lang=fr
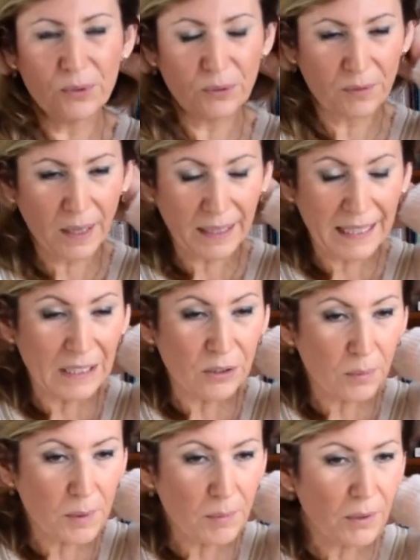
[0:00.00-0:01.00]
faire
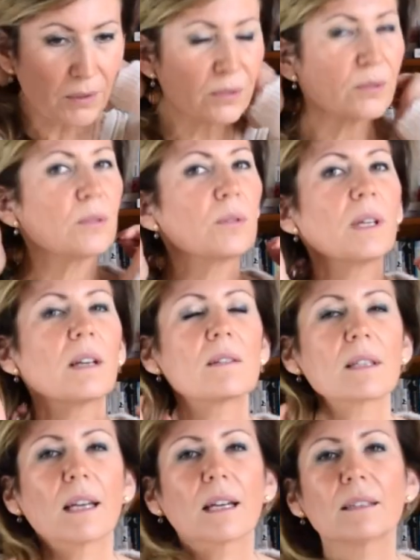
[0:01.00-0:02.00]
énormément de
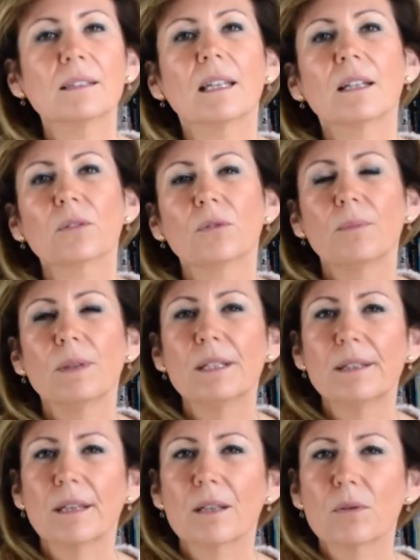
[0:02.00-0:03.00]
cohérence cardiaque, de
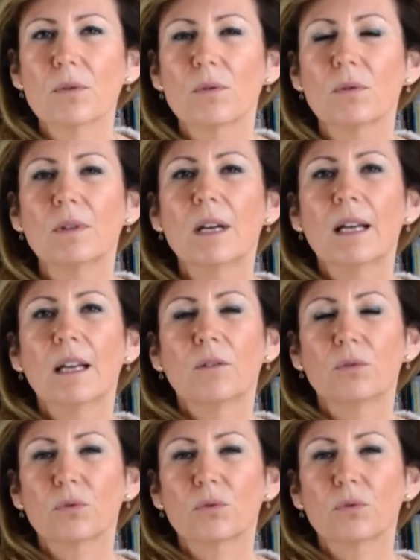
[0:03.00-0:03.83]
méditation, de